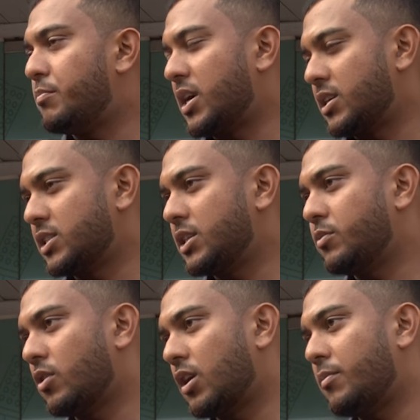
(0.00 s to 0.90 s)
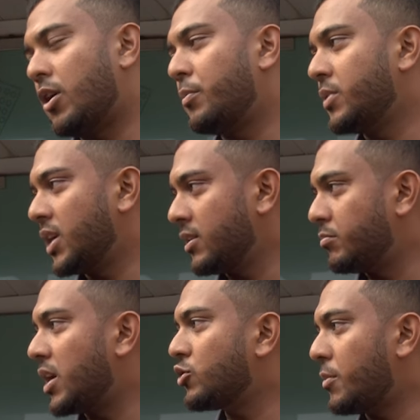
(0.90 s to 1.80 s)
পার্টনারশিপ করা বা ওপেনিং
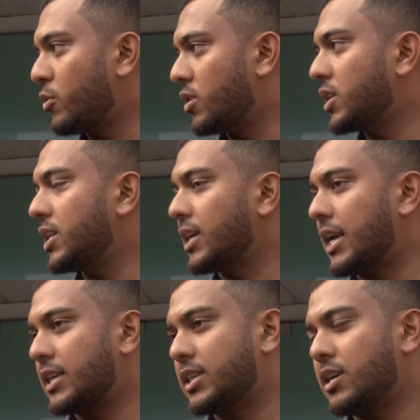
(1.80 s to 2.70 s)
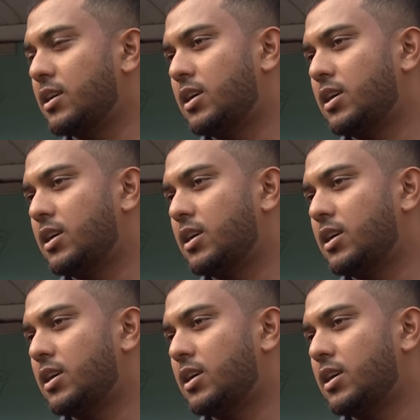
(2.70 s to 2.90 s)
বা টপ অর্ডার থেকে একটা